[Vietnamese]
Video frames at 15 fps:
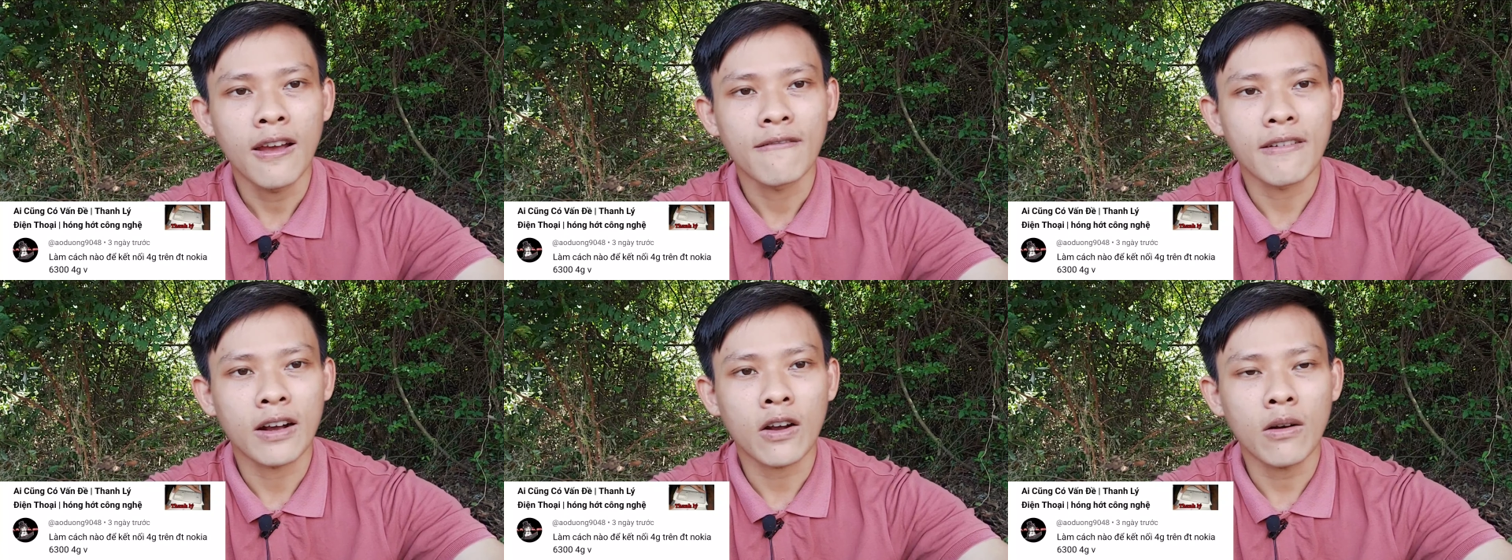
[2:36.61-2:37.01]

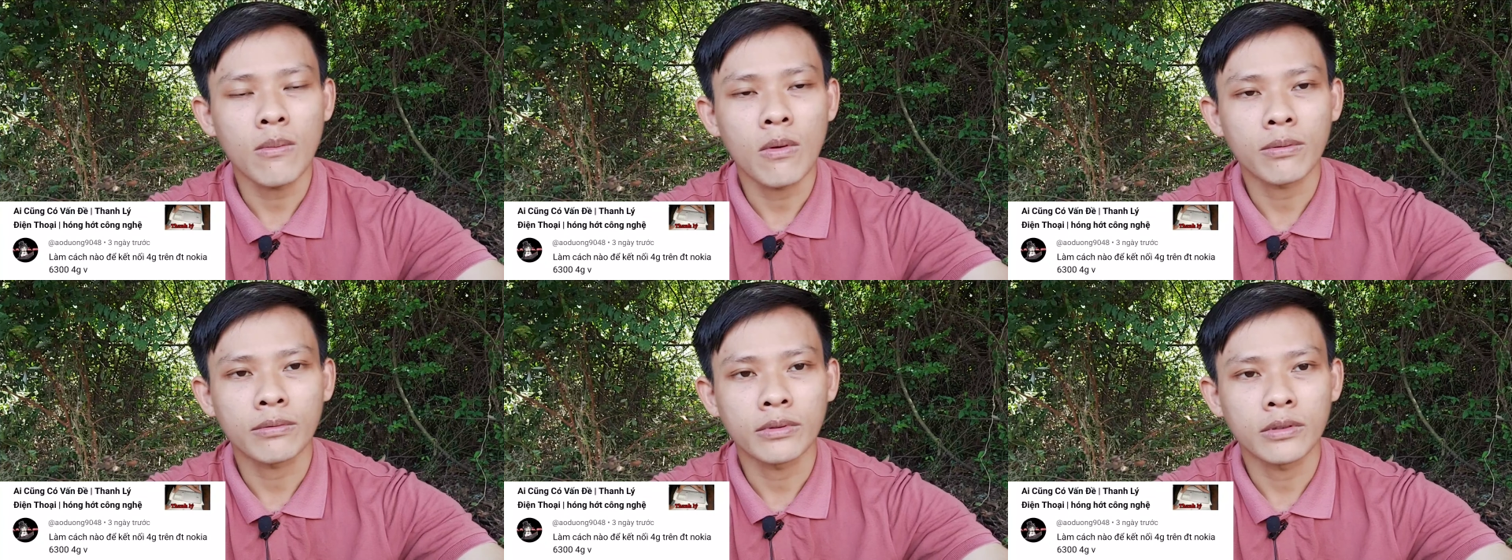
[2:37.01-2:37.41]
và có
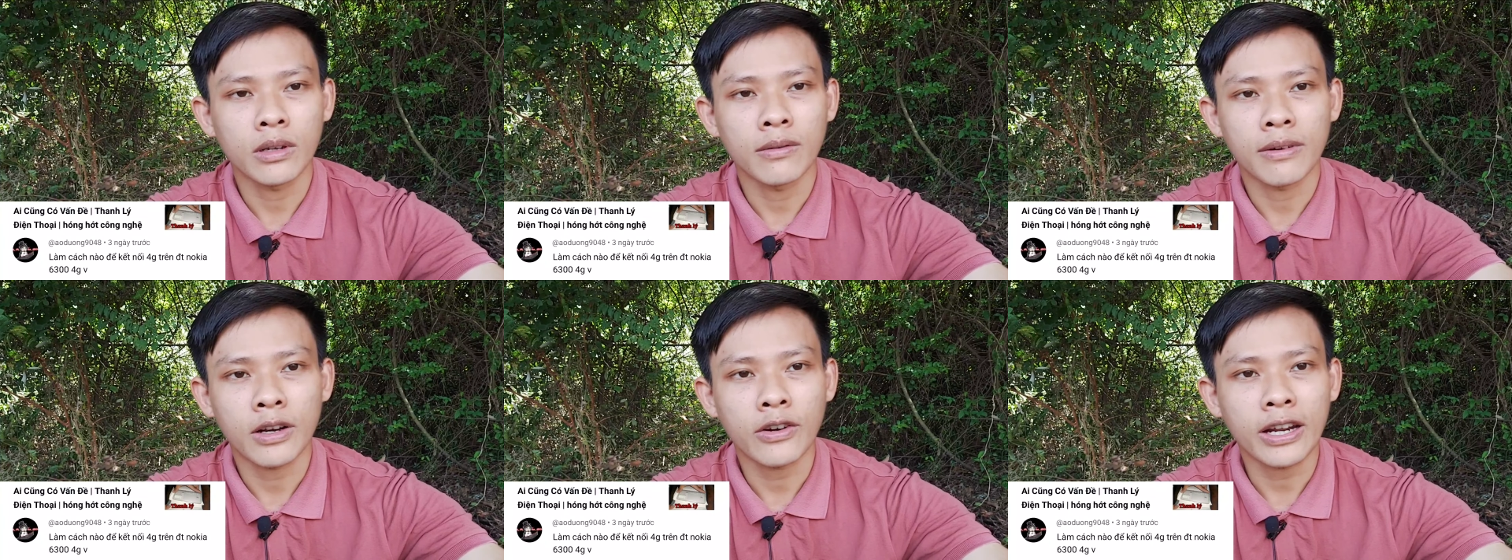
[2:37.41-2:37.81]
một
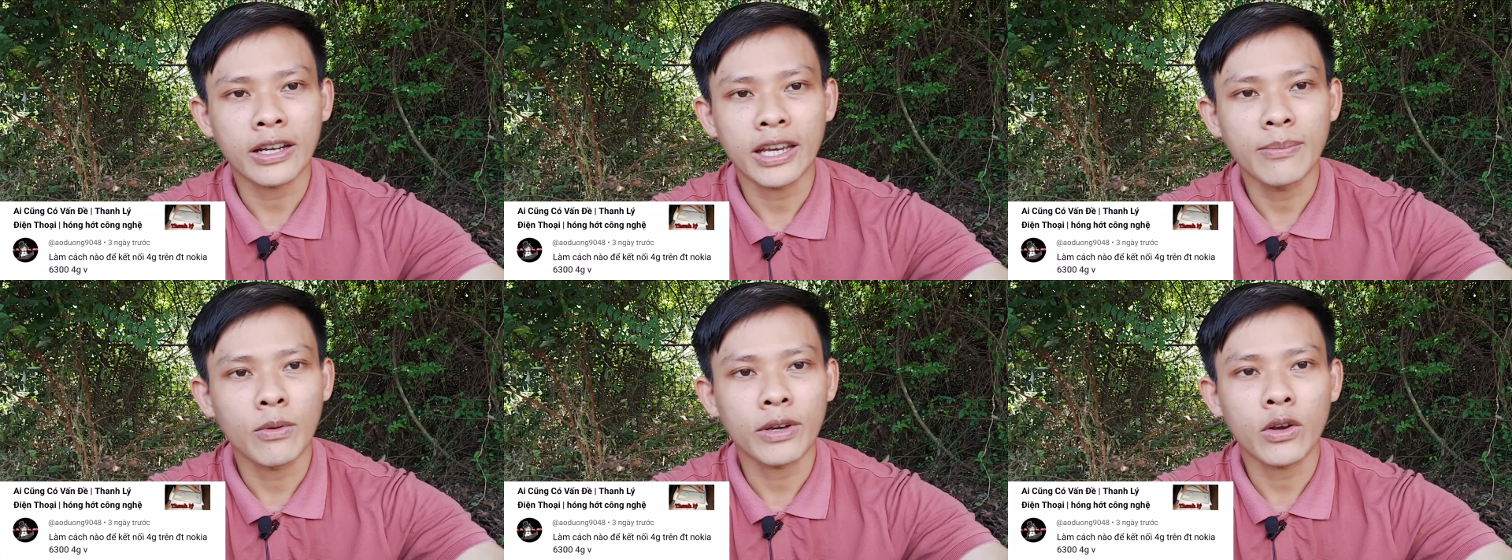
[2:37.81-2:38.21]
và có đăng
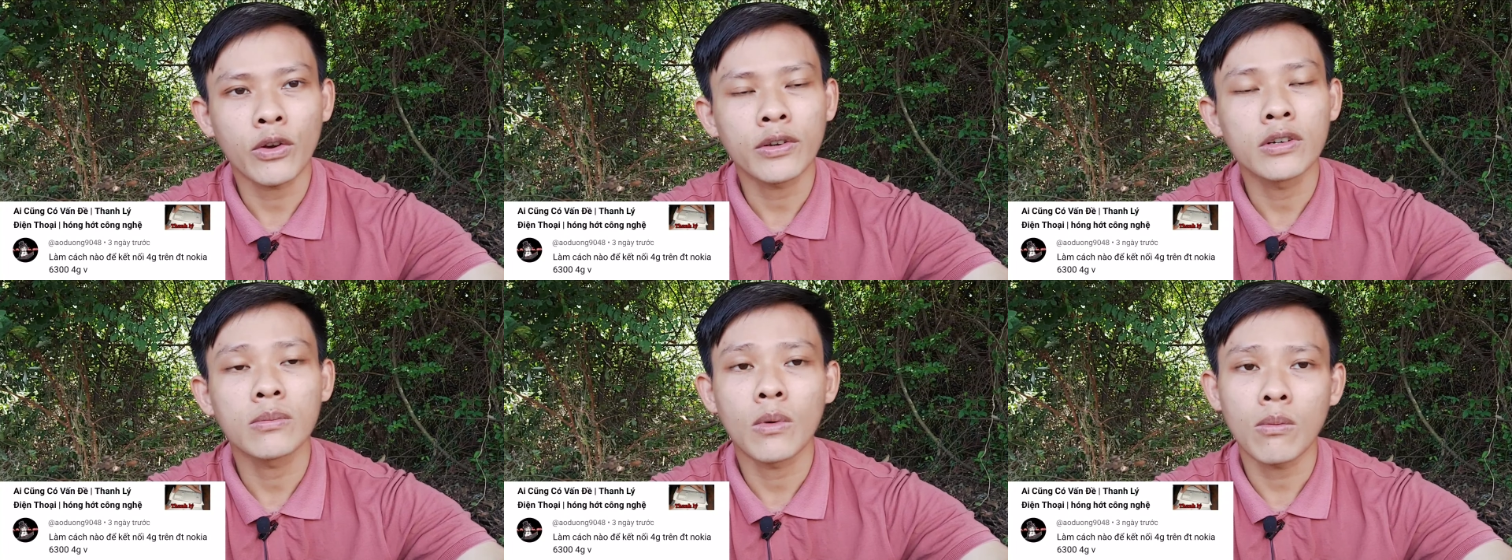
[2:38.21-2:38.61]
ký một cái gói
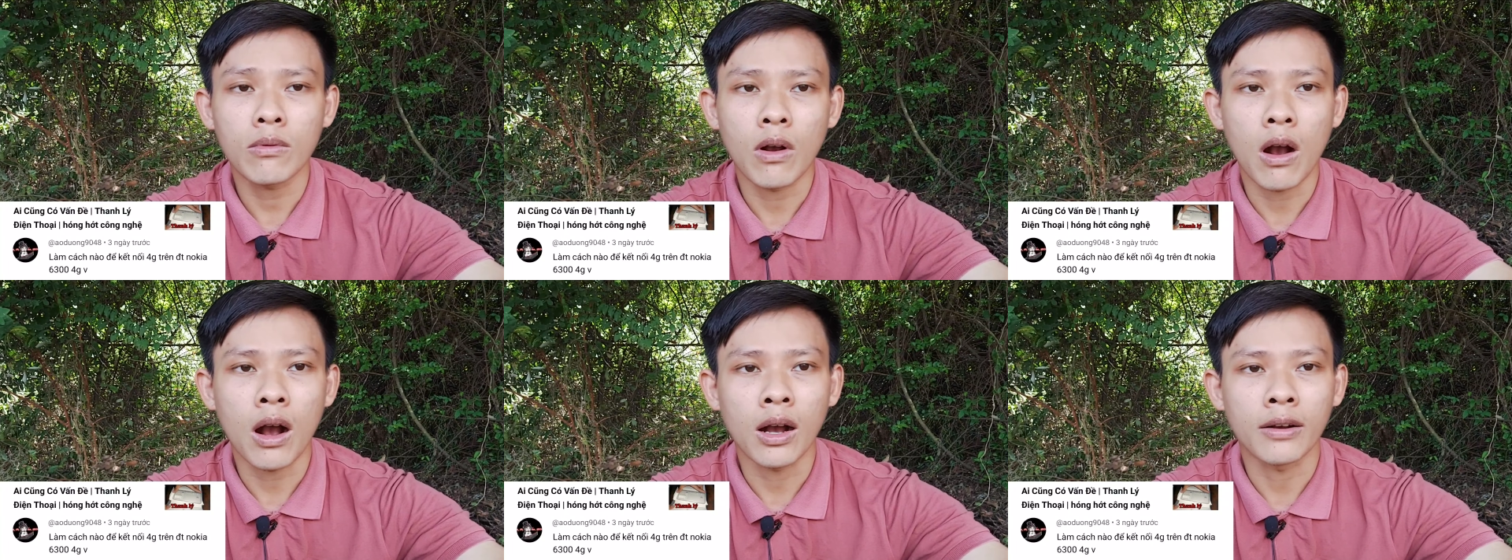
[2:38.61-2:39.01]
cước
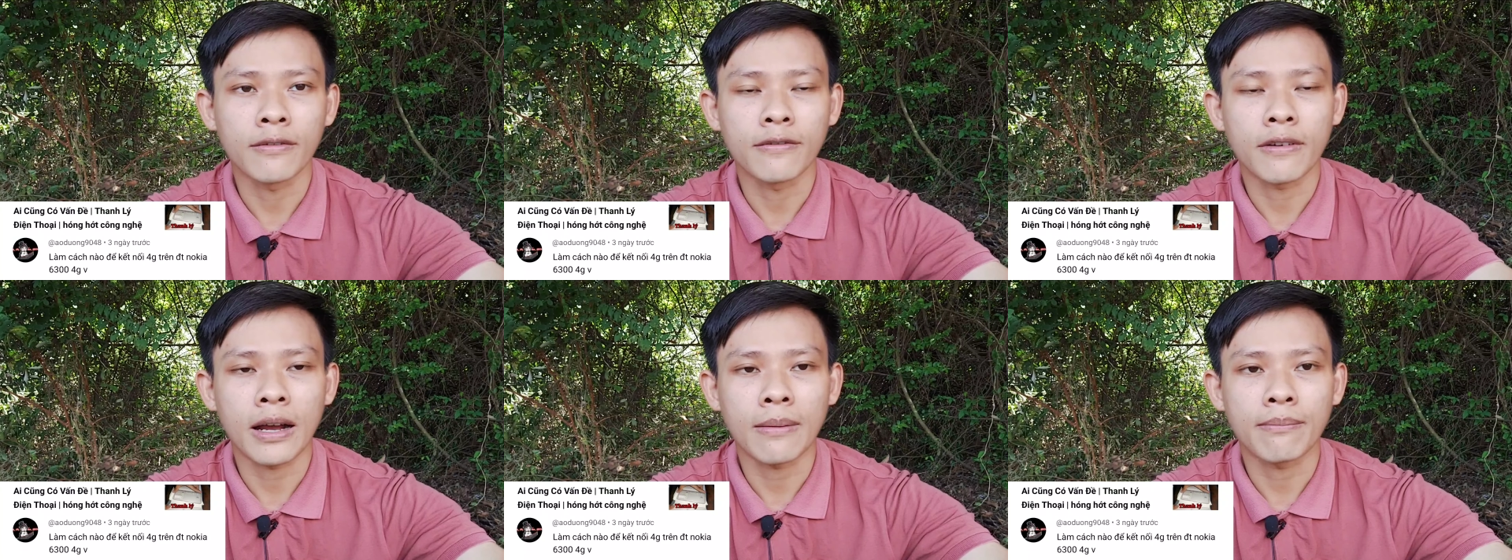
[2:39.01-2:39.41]
4G
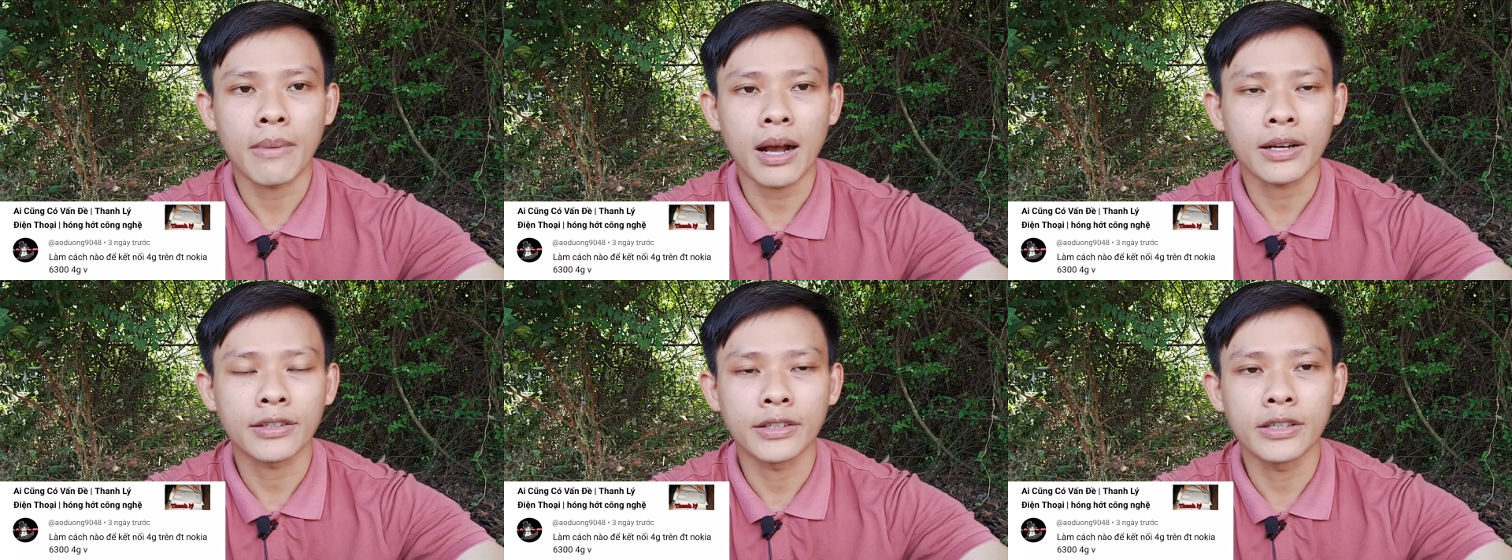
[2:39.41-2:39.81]
và
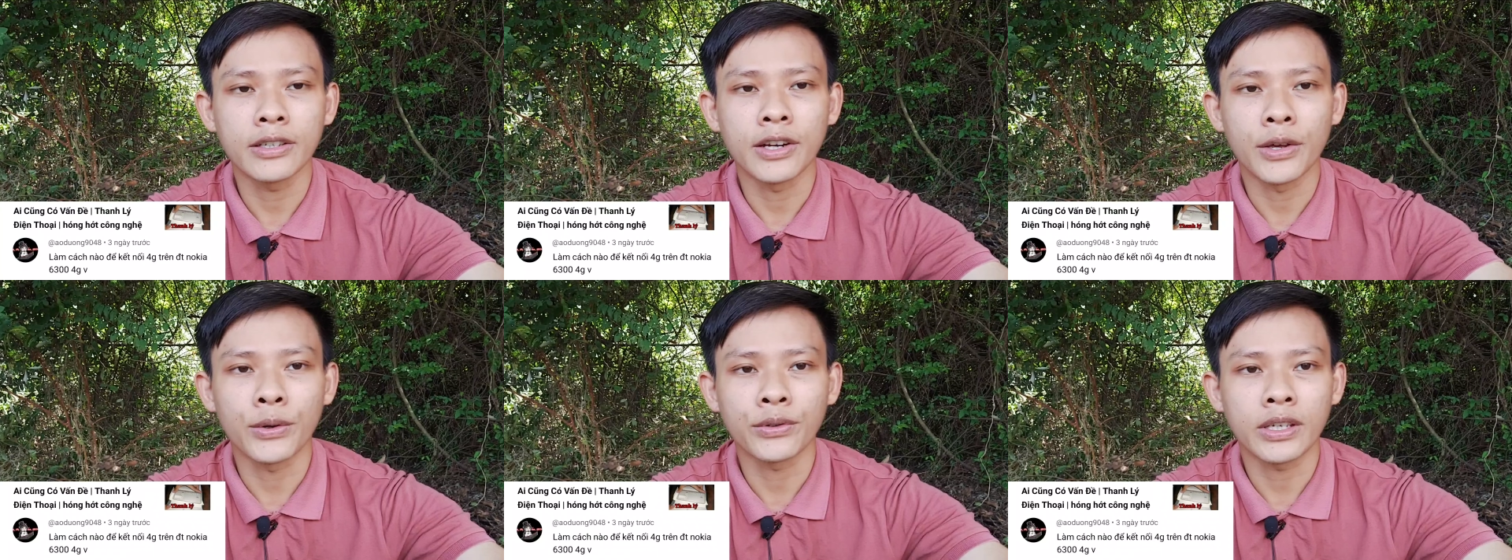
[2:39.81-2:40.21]
bật dữ
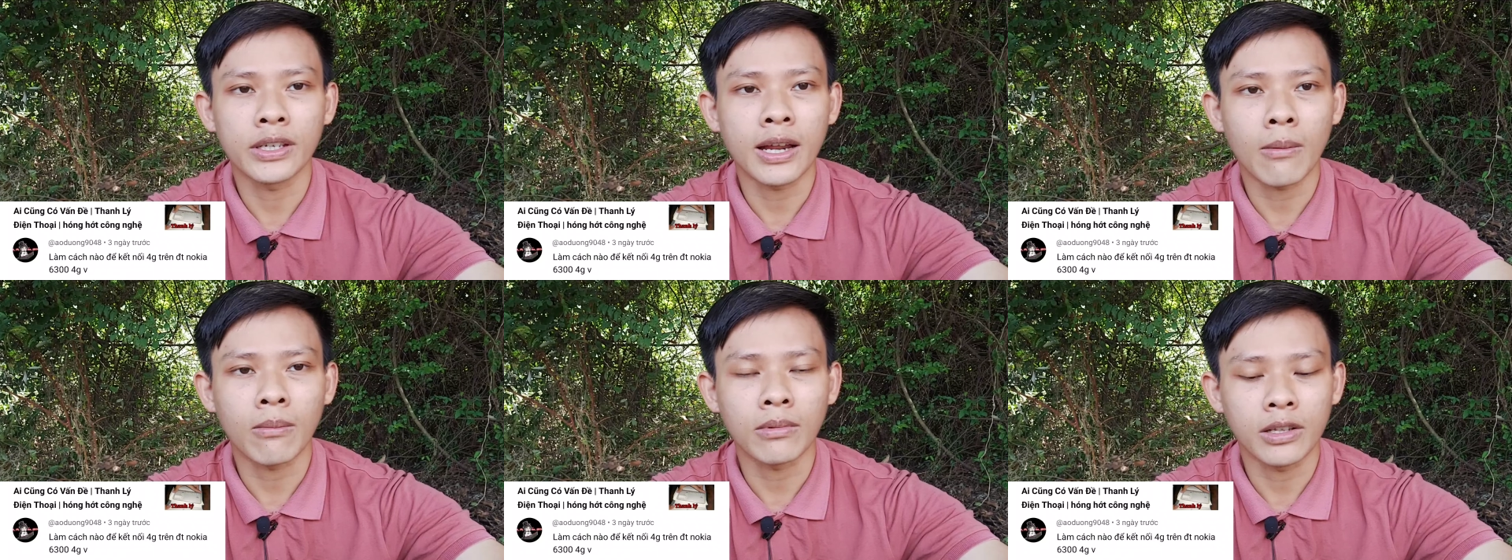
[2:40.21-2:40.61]
liệu di
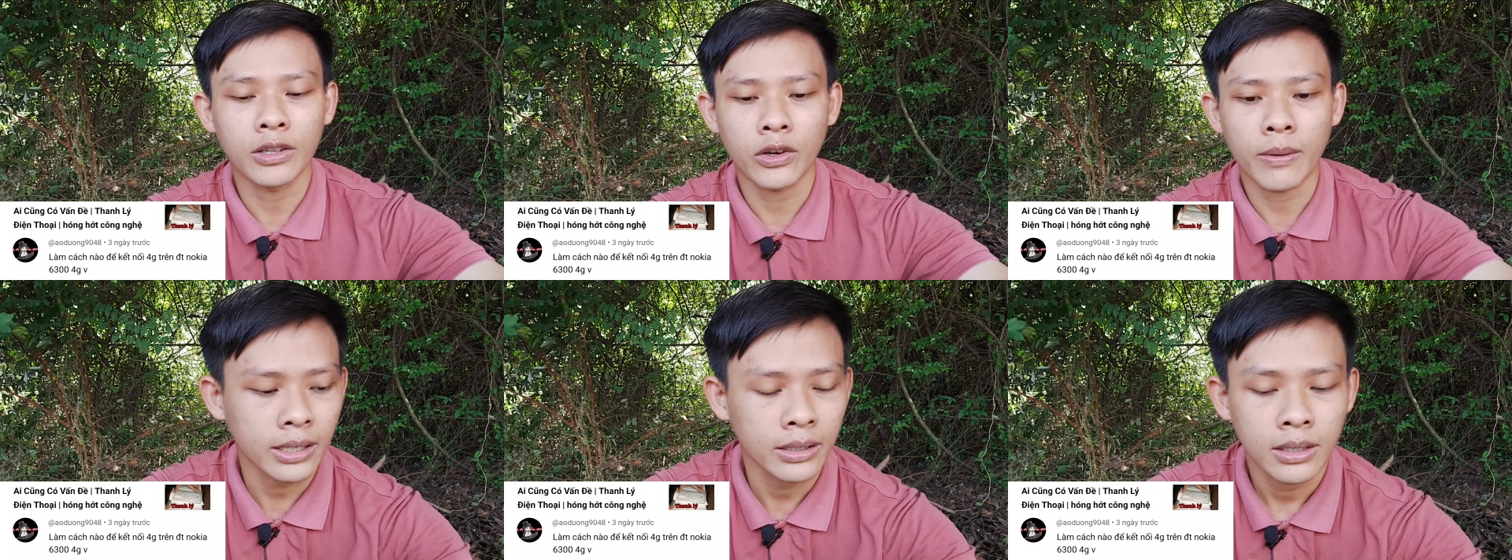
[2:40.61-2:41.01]
động lên
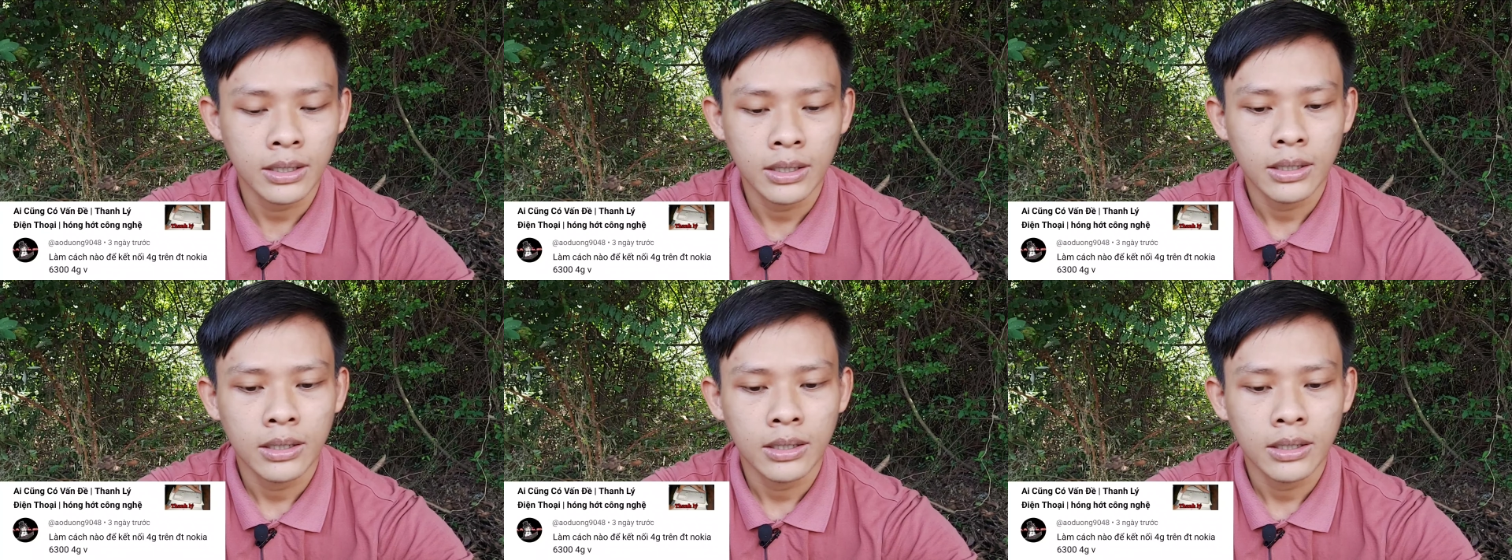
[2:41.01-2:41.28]
thôi bạn.